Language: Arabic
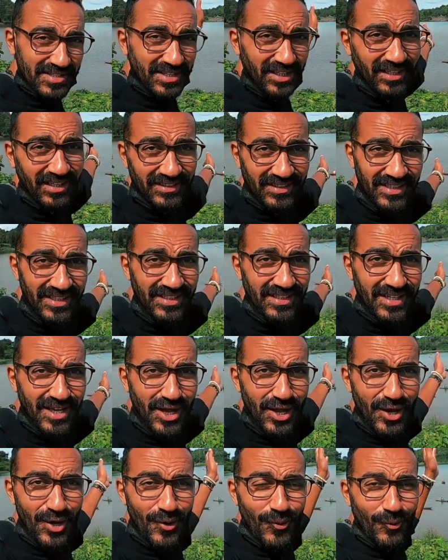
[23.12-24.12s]
الصيادين
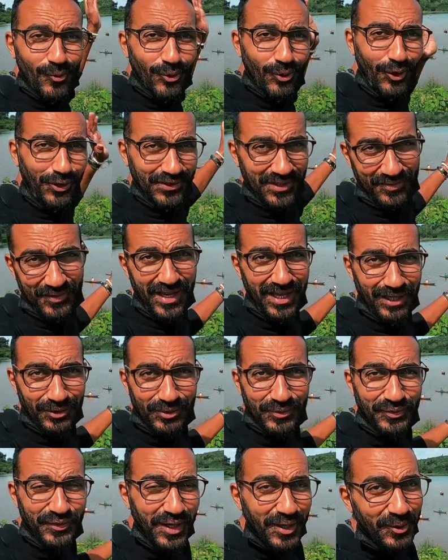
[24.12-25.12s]
ورحنا فيها لو
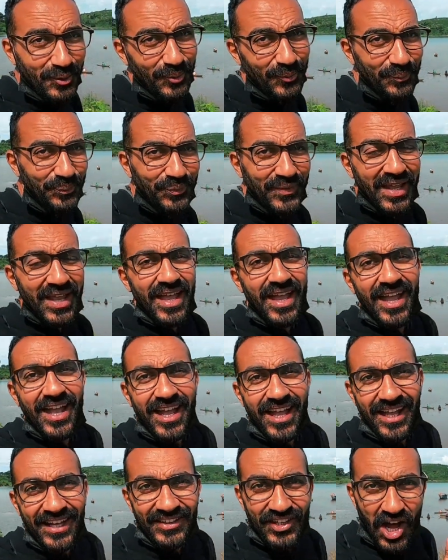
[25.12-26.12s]
تفتكروا
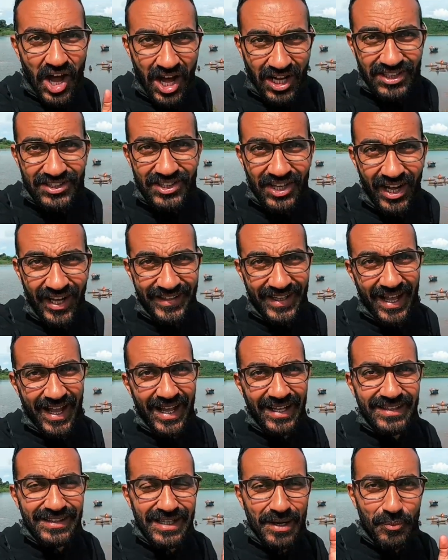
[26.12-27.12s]
النهارده احنا
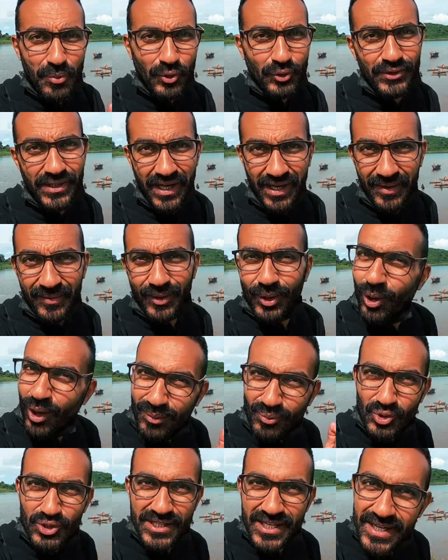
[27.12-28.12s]
خدنا بوده اللي
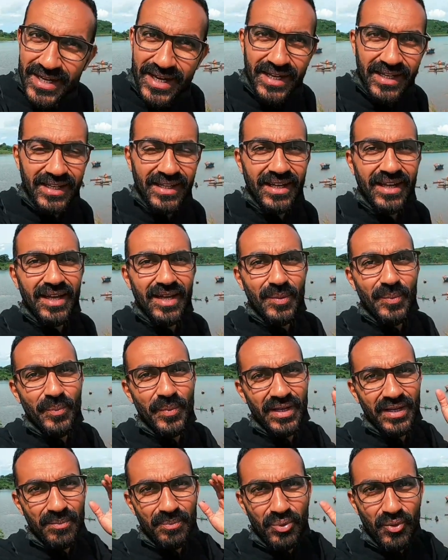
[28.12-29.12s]
هو موتوسيكل
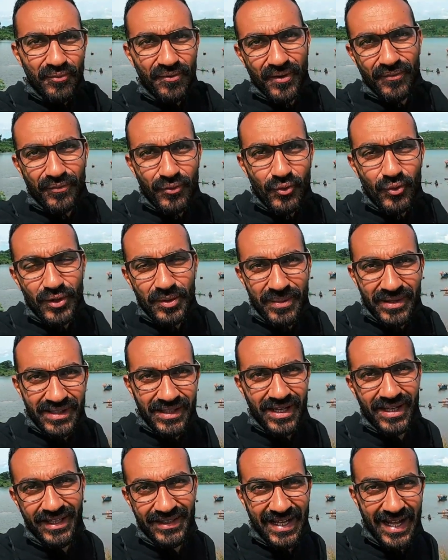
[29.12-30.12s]
من بوفافو
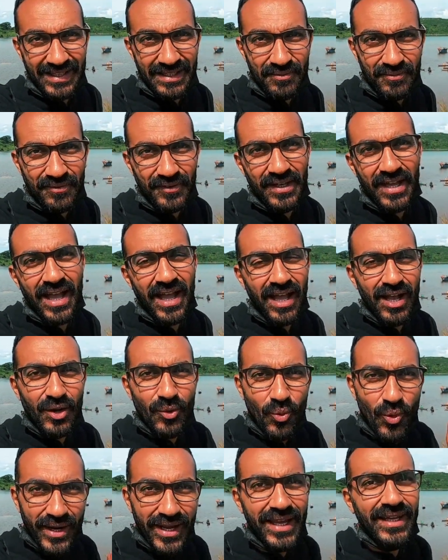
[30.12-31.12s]
المدينه اللي احنا قاعدين فيها
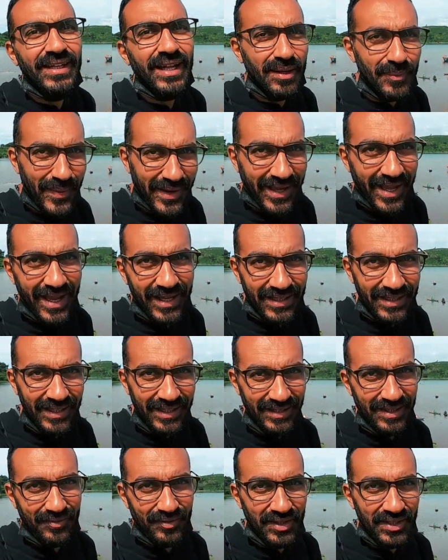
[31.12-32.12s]
وجينا المكان
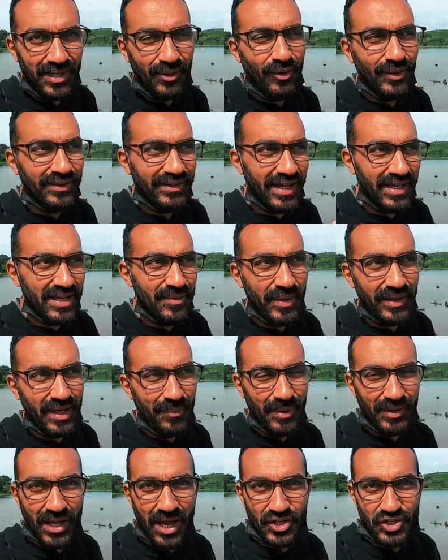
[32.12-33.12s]
اللي احنا فيه دون تقريبا
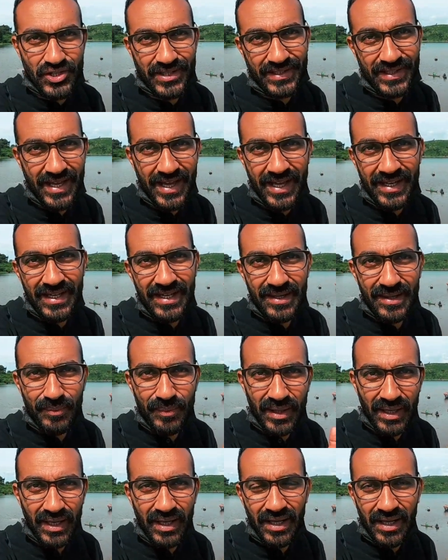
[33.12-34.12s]
يبعد 10 دقايق
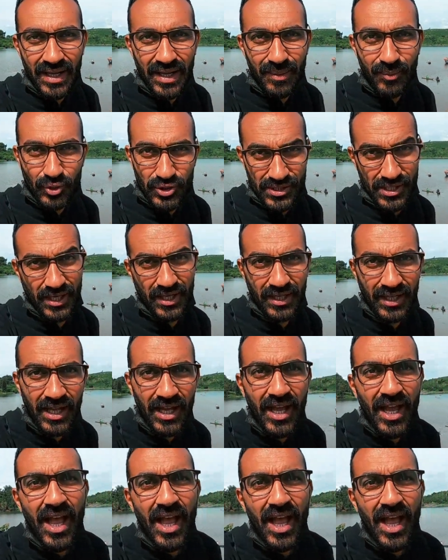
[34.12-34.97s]
بالموتوسيكل